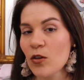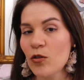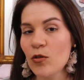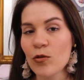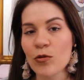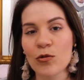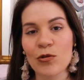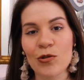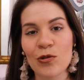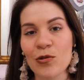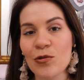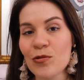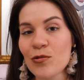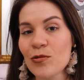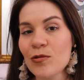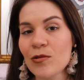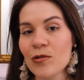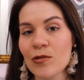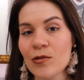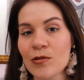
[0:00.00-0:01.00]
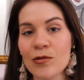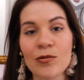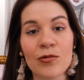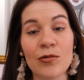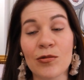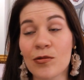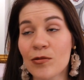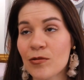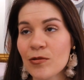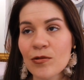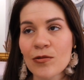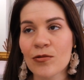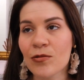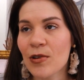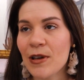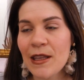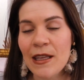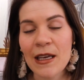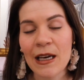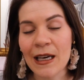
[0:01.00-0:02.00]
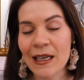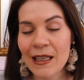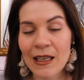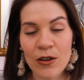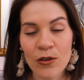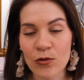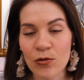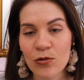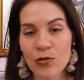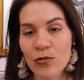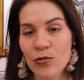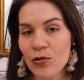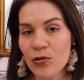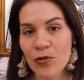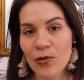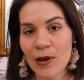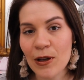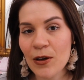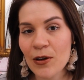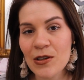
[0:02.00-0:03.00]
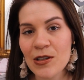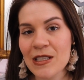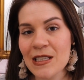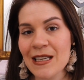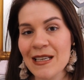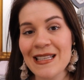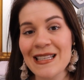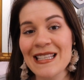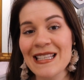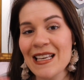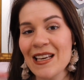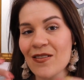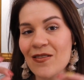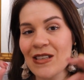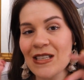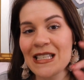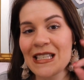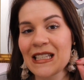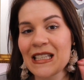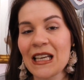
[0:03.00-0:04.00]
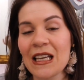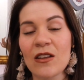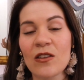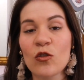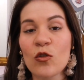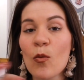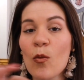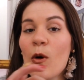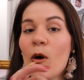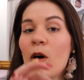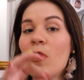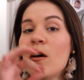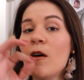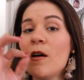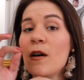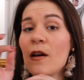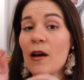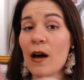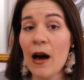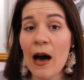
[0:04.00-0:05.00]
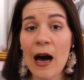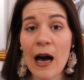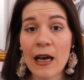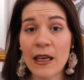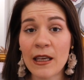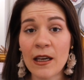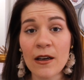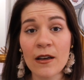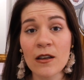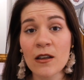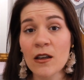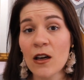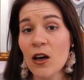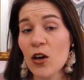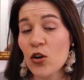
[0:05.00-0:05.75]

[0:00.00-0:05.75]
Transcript: Donc du coup, euh, ne voyait rien du tout sur les rushs, ça ne servait strictement à rien.